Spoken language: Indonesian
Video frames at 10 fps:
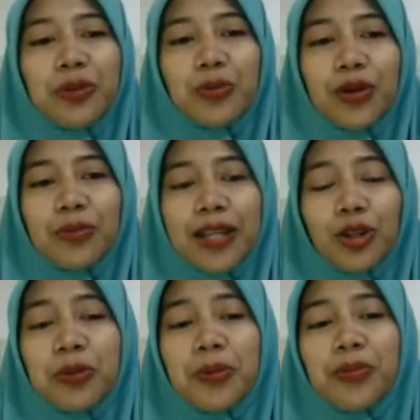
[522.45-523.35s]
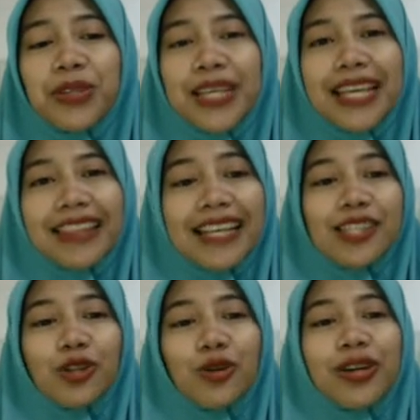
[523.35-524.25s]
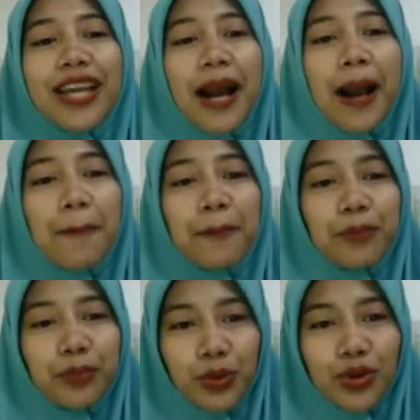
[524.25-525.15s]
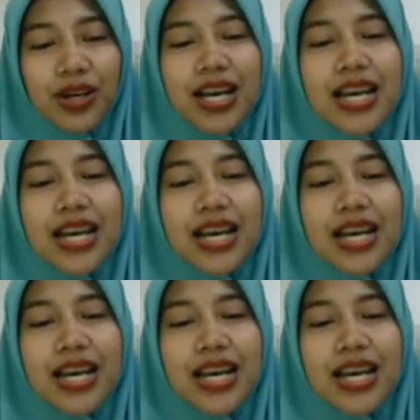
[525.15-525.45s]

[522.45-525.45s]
membuat patung mempunyai tekstur yang empuk